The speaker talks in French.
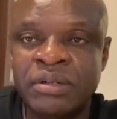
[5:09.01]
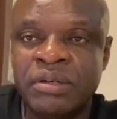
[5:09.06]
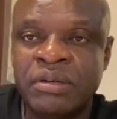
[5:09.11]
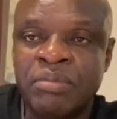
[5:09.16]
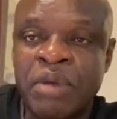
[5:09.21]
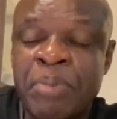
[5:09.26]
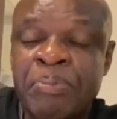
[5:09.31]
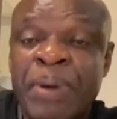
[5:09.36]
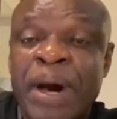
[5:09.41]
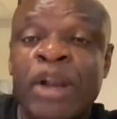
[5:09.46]

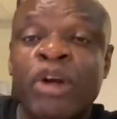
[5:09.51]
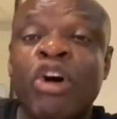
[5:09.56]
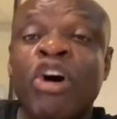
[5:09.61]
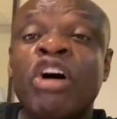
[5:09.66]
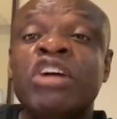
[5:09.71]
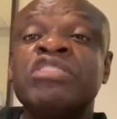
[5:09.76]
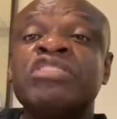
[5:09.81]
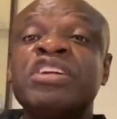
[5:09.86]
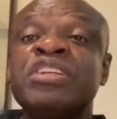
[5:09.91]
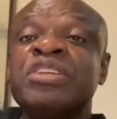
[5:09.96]
Mais par
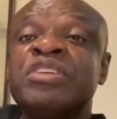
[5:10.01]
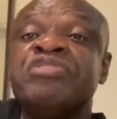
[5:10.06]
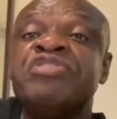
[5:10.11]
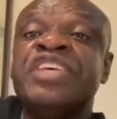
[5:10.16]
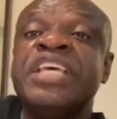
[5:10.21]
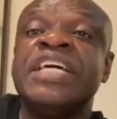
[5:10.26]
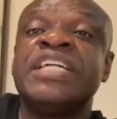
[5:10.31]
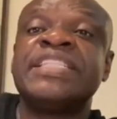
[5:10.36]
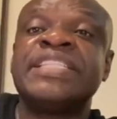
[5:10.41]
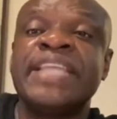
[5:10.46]
ordre de
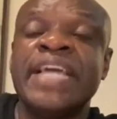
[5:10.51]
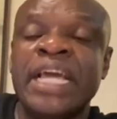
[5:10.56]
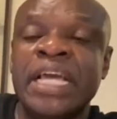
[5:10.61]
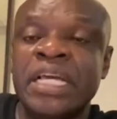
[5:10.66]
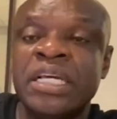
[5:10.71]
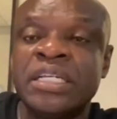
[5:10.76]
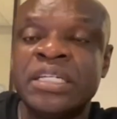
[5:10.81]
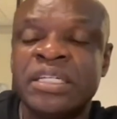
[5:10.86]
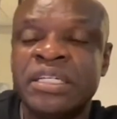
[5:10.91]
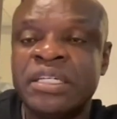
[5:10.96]

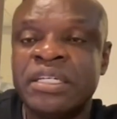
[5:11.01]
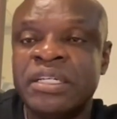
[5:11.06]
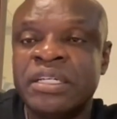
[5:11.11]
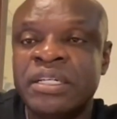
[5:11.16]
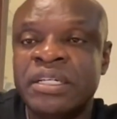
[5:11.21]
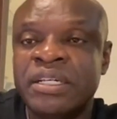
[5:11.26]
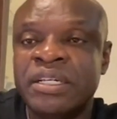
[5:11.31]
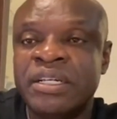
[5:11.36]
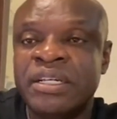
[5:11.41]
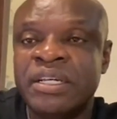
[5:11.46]
fierté,
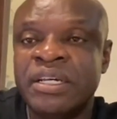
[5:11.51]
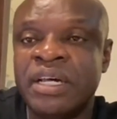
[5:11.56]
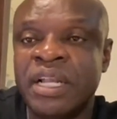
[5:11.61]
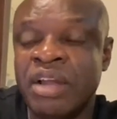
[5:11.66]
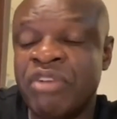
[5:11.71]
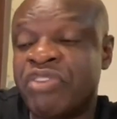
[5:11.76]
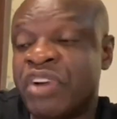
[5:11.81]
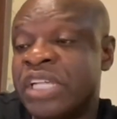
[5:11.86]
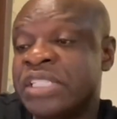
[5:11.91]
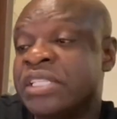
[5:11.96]

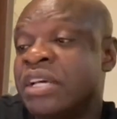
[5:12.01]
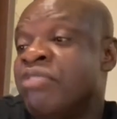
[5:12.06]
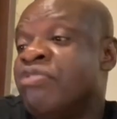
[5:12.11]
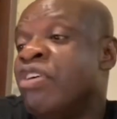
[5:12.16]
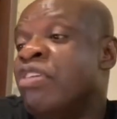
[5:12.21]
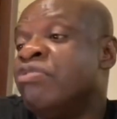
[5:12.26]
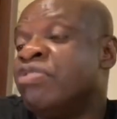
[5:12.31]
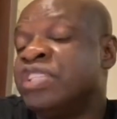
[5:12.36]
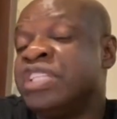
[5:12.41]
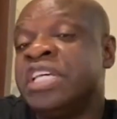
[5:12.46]
les Français
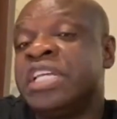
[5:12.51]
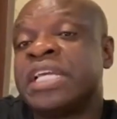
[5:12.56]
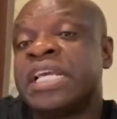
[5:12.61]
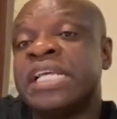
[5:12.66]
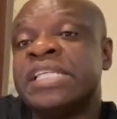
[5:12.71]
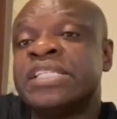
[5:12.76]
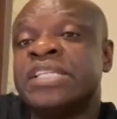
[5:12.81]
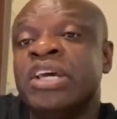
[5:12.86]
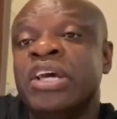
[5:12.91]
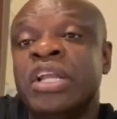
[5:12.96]
vont vous dire
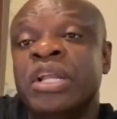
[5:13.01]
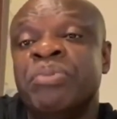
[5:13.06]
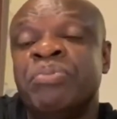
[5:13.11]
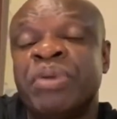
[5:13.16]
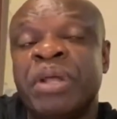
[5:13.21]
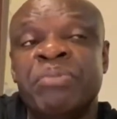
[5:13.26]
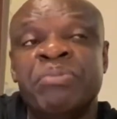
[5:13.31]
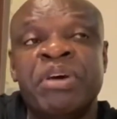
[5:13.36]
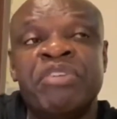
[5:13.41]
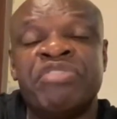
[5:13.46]
que c'est eux les
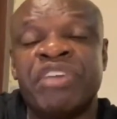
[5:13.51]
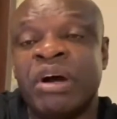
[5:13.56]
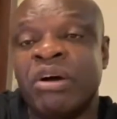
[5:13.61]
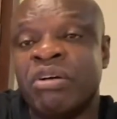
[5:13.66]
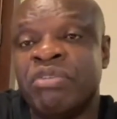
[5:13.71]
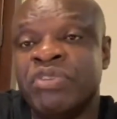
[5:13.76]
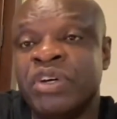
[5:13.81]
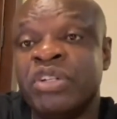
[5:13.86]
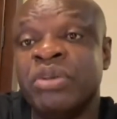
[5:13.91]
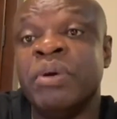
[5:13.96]
premiers
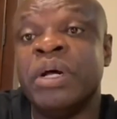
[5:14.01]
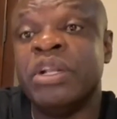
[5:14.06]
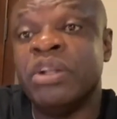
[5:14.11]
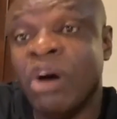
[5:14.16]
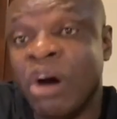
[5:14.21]
francophones du monde.